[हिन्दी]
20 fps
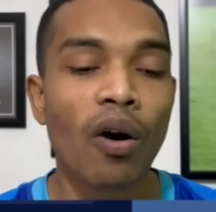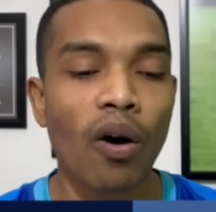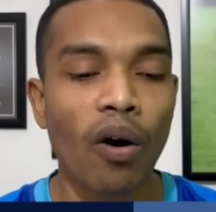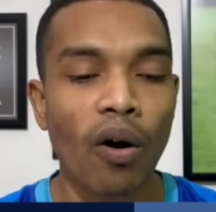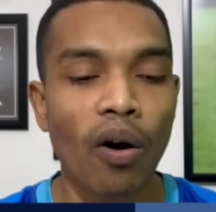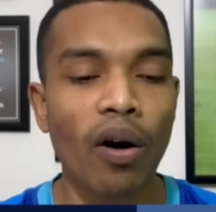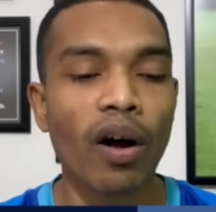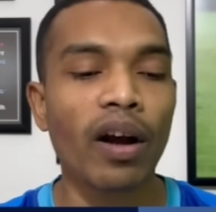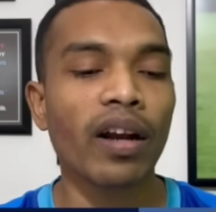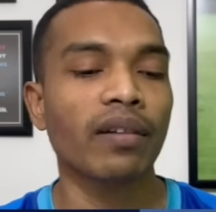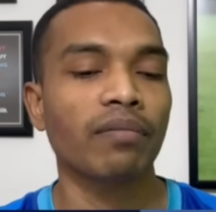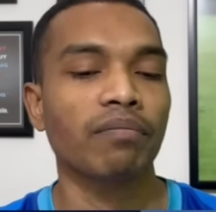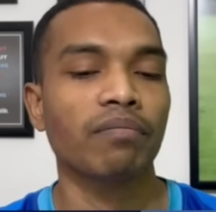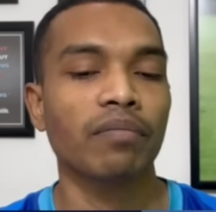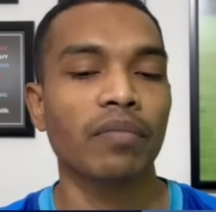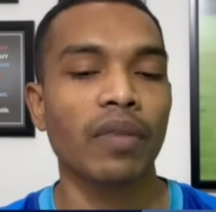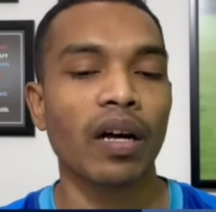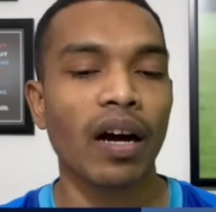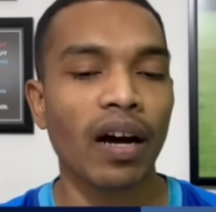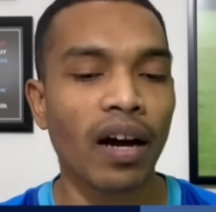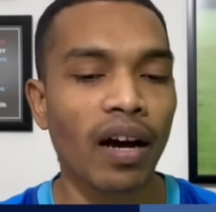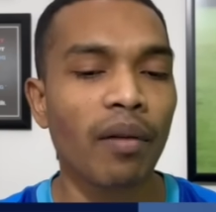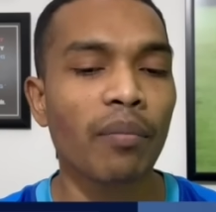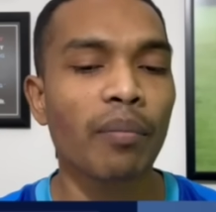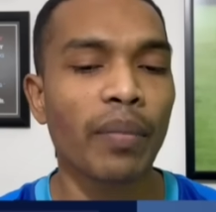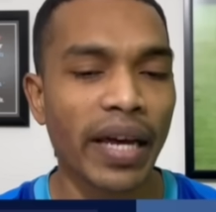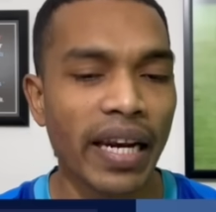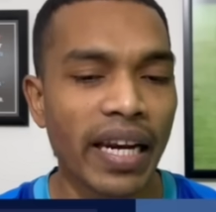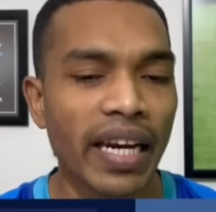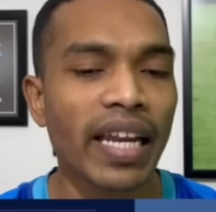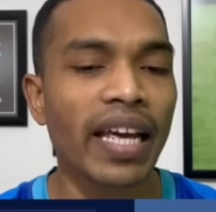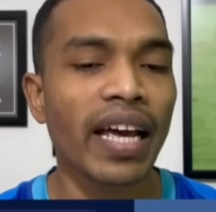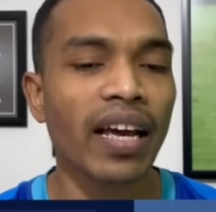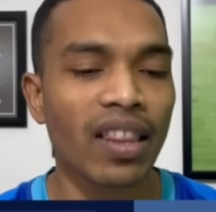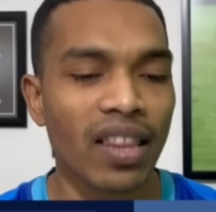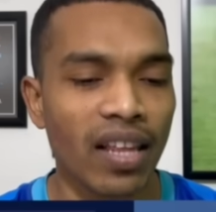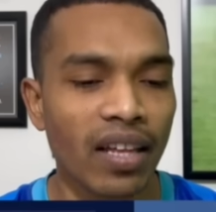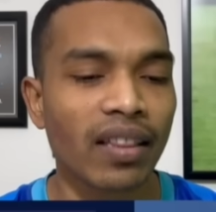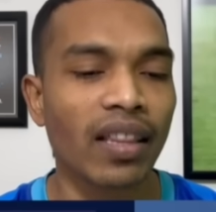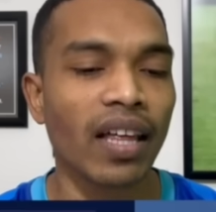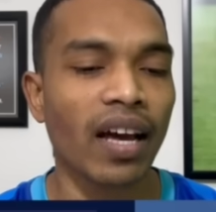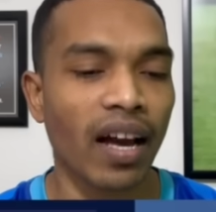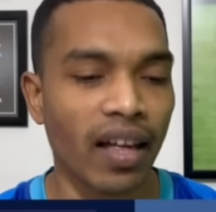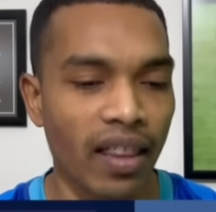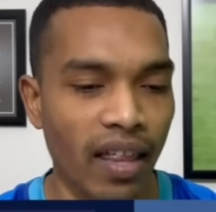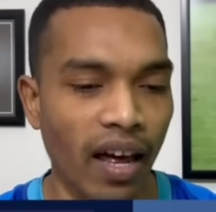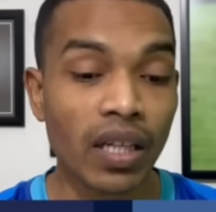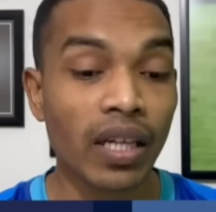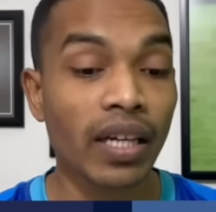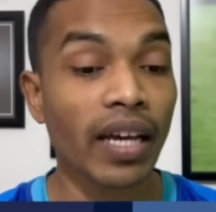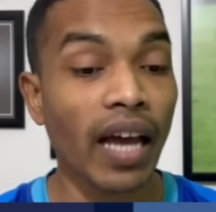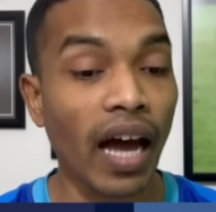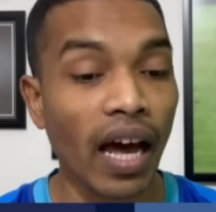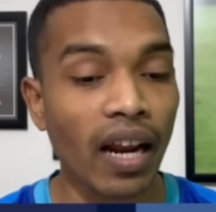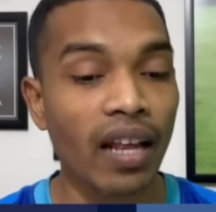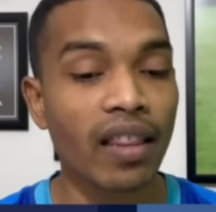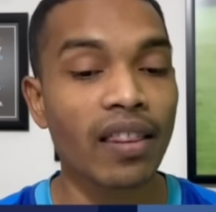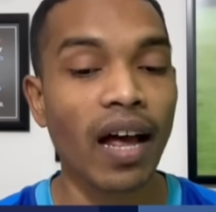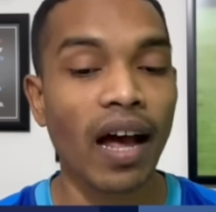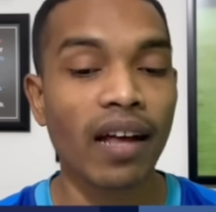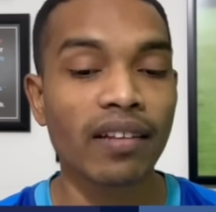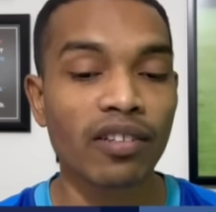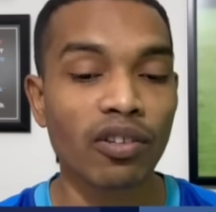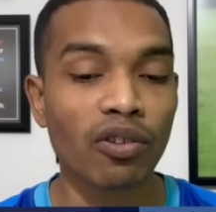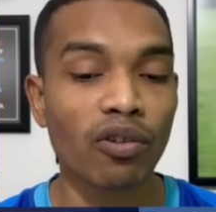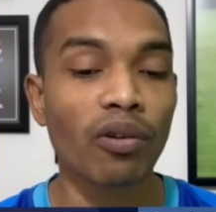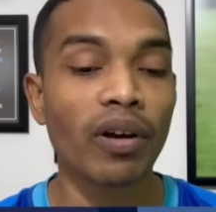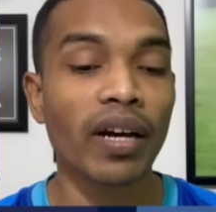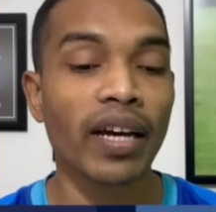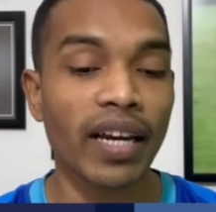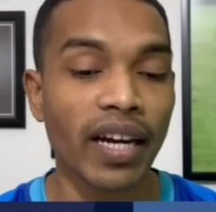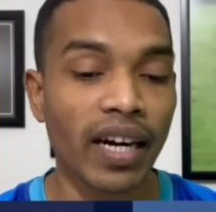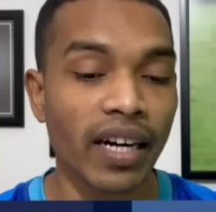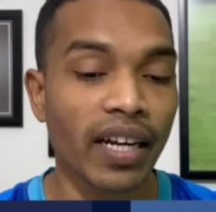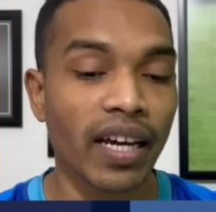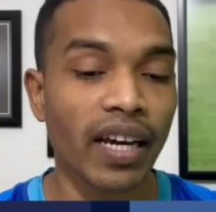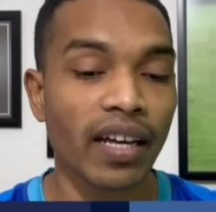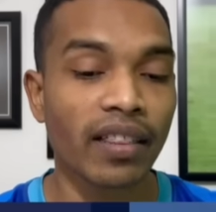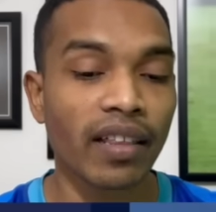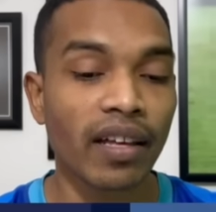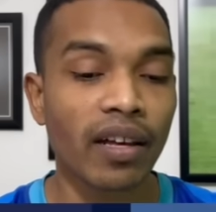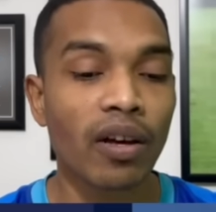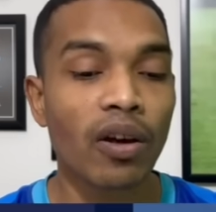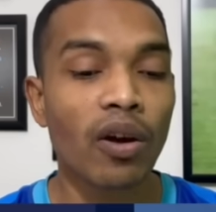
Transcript: और अगर मेनली एक चीज देखा जाए ग्यारह चांस इन्होंने क्रिएट किए थे